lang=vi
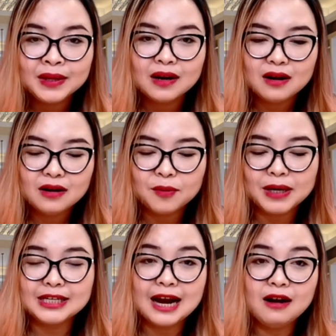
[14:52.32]
đó rồi mình
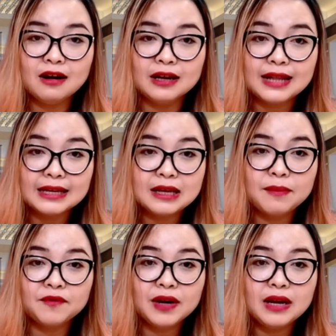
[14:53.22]
trả lời là tại sao
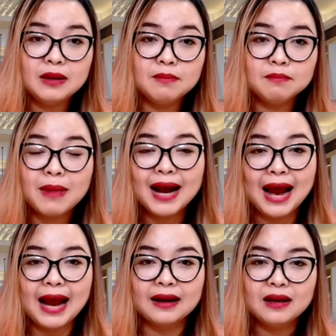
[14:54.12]
mình phải đi bán
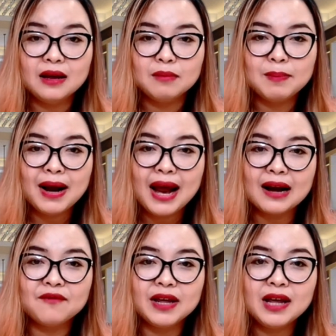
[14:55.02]
hàng mình bán hàng
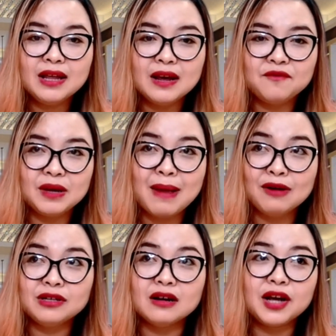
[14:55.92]
là vì cái gì vì bảo
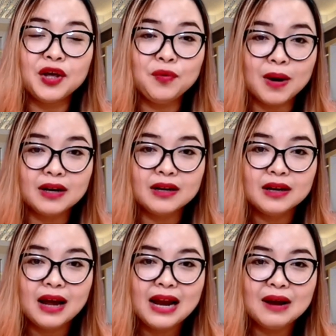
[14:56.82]
trợ kêu mình
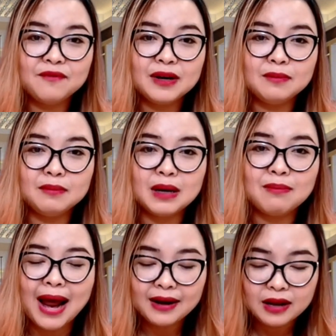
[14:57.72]
hay là mình mình
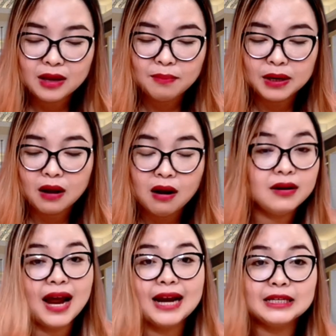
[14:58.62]
bán để cho mình có được
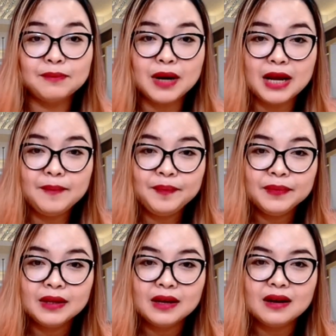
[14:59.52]
200 điểm
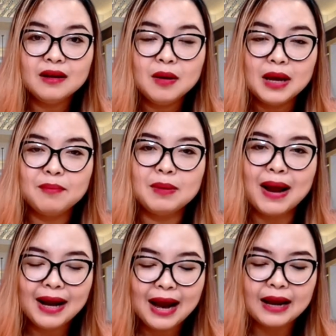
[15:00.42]
đó. mình
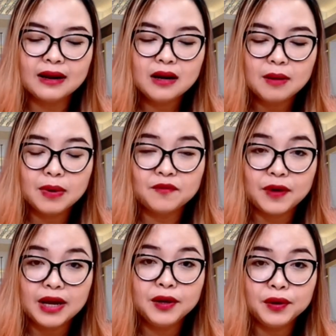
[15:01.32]
bán hàng á, là mình
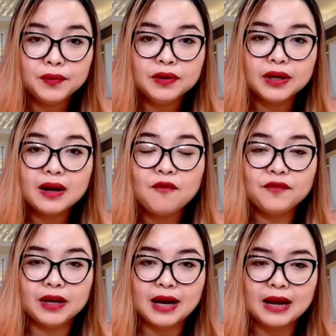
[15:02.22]
phải hiểu được cái công
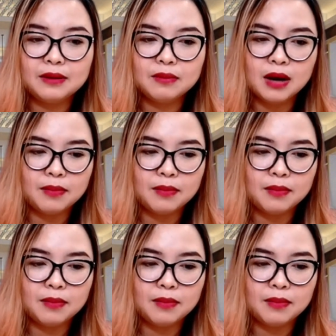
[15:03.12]
việc này mà